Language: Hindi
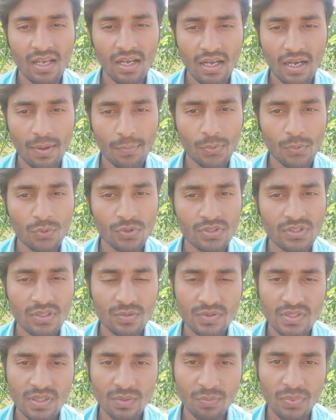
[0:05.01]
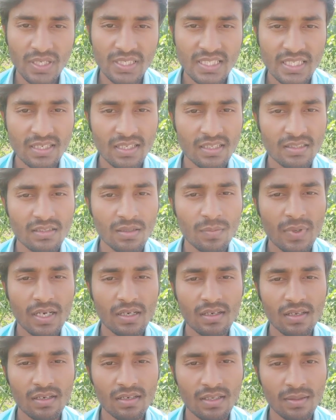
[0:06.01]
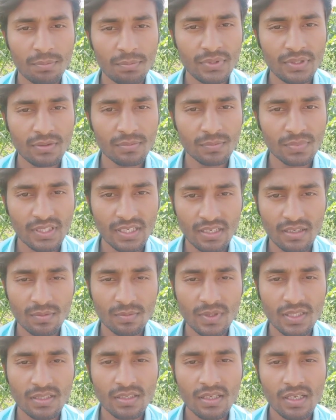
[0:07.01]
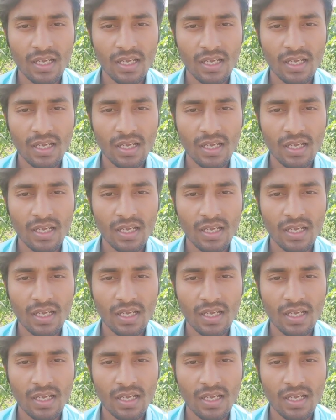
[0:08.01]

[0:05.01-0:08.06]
आपको जेब से पैसे नहीं जमा करने हैं पीएम केयर में